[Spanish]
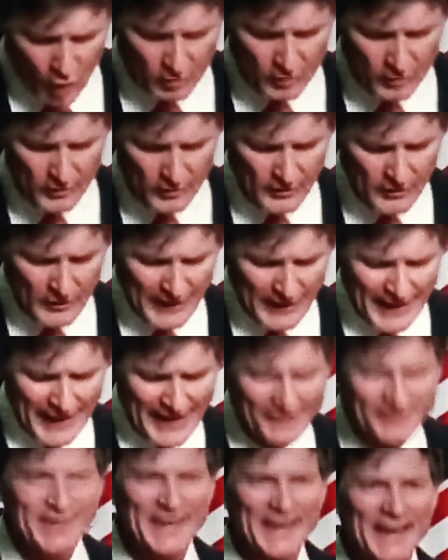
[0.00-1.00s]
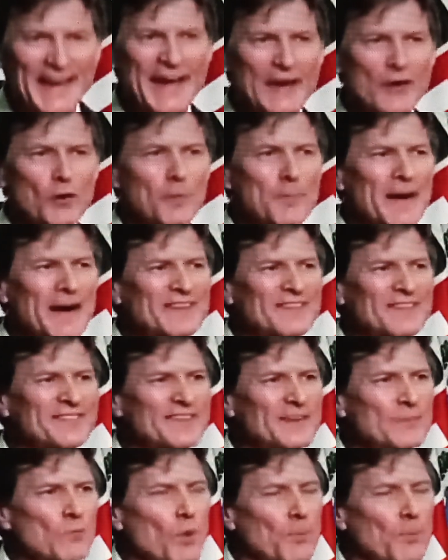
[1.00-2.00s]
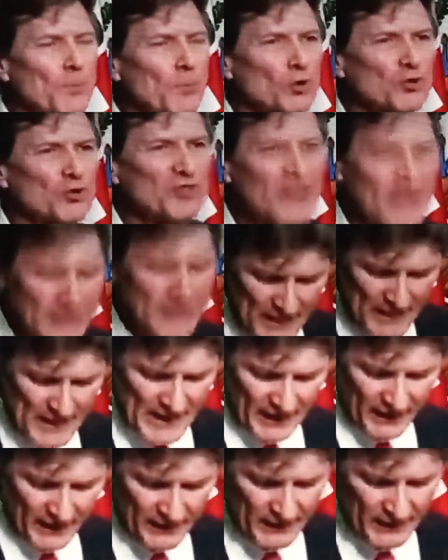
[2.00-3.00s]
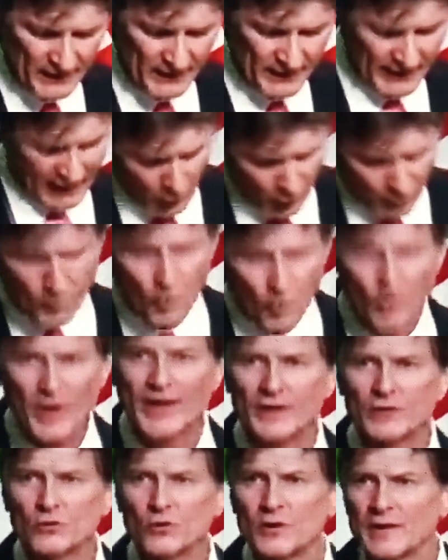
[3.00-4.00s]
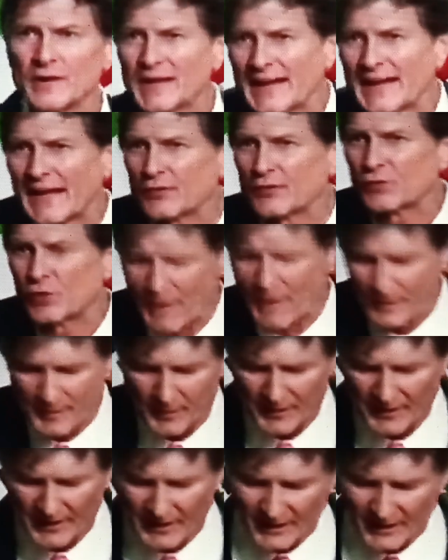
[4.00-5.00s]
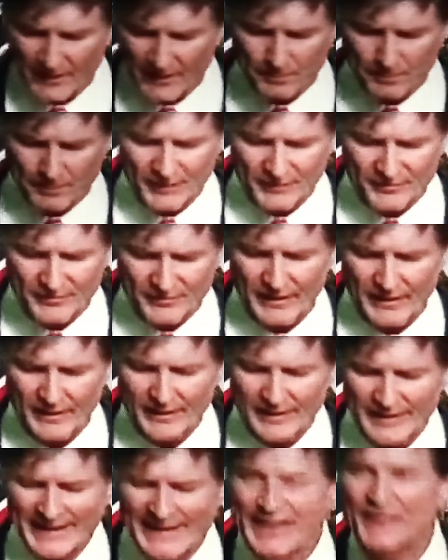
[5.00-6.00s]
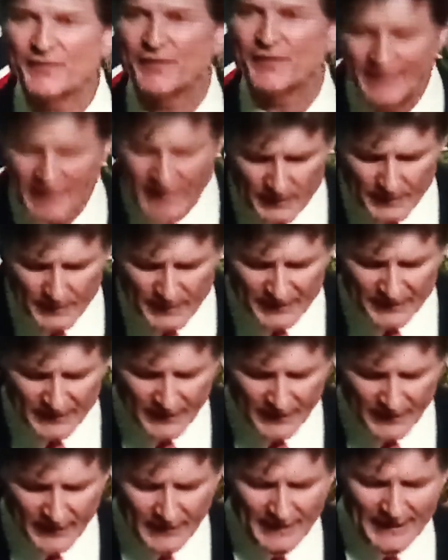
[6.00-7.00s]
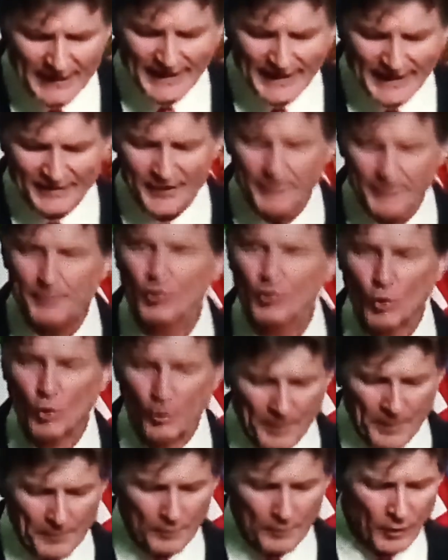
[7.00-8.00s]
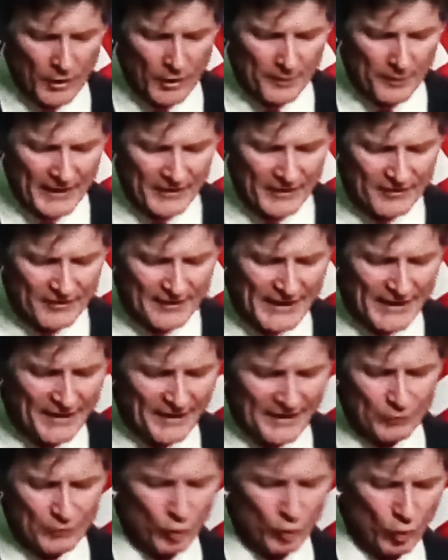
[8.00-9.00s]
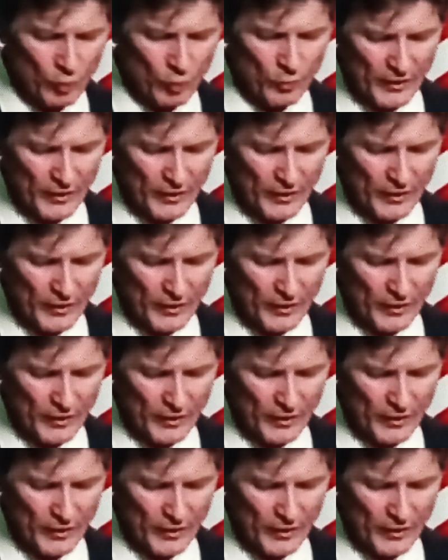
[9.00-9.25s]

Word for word: introductor del neoliberalismo a tierras mexicanas. Y la otra que fue candidato para la delegación Álvaro Obregón en la Ciudad de México